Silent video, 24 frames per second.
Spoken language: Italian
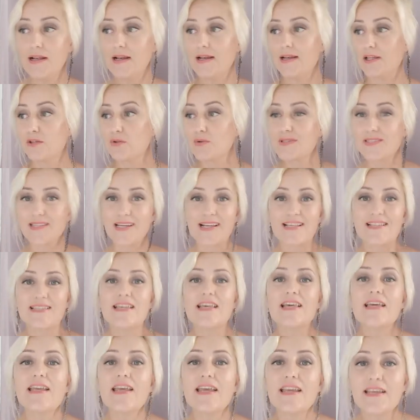la nostra
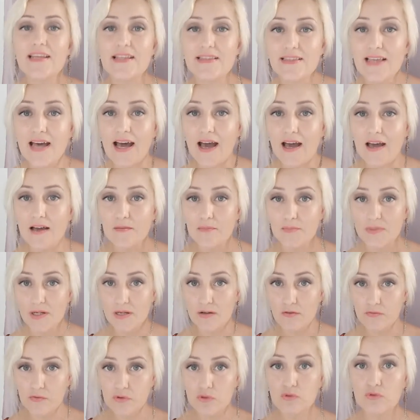serenità per
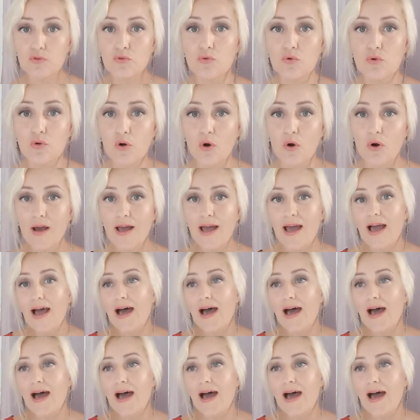il futuro